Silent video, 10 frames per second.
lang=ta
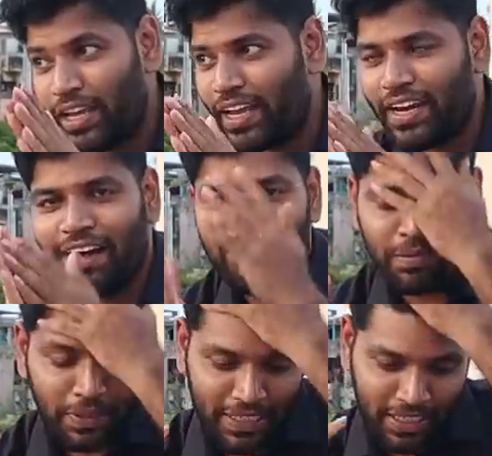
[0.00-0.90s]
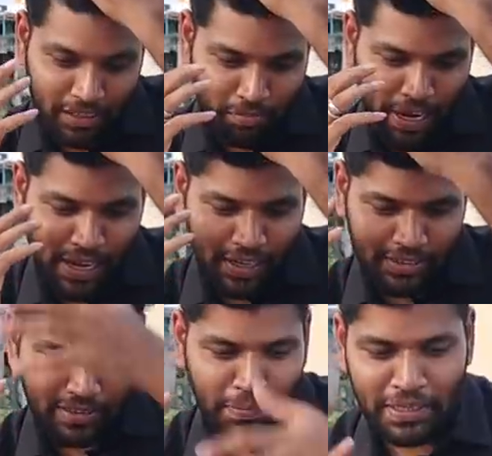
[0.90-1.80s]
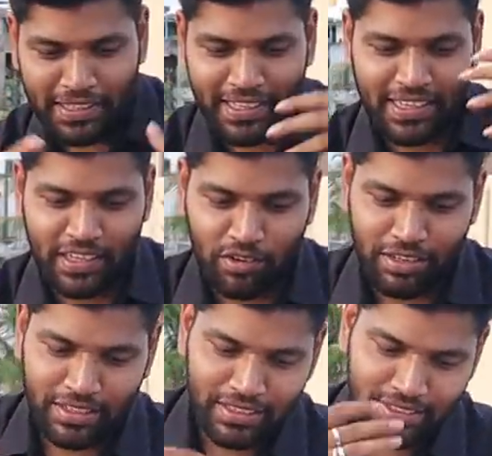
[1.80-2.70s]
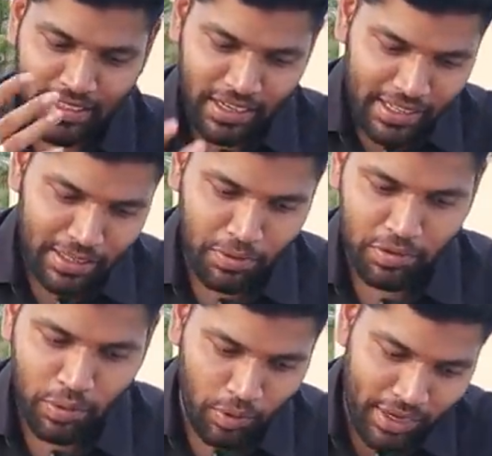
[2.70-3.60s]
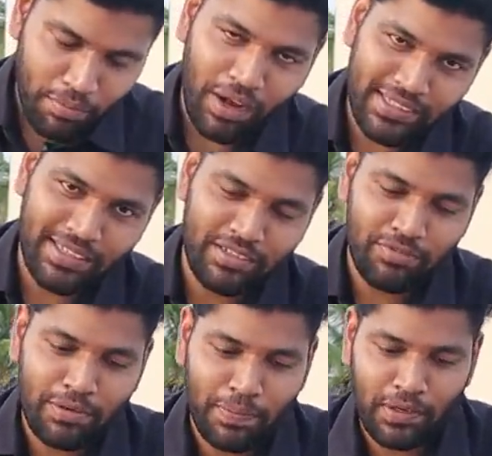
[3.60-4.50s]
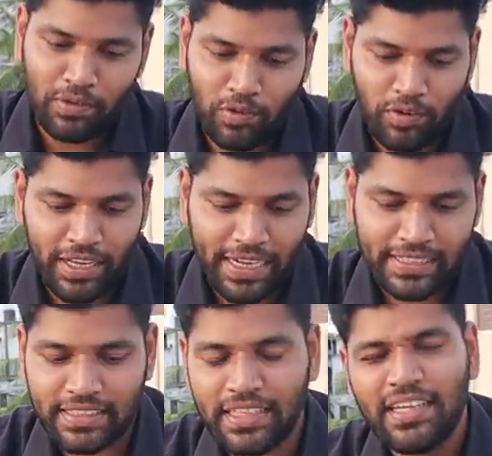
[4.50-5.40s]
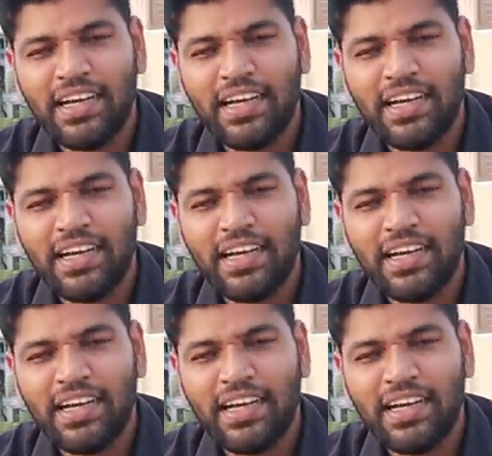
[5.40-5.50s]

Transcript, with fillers: ஓகே நான் வந்து பார்த்தீங்கன்னா மேலே கஷ்டப்பட்டு தேடி என்னோட திங்ஸ் எல்லாத்தையுமே வந்து ஒரே பாக்ஸில் வந்து ஃபில் பண்ணுறதுக்குள்ள ஒரு வழி ஆயிடுச்சு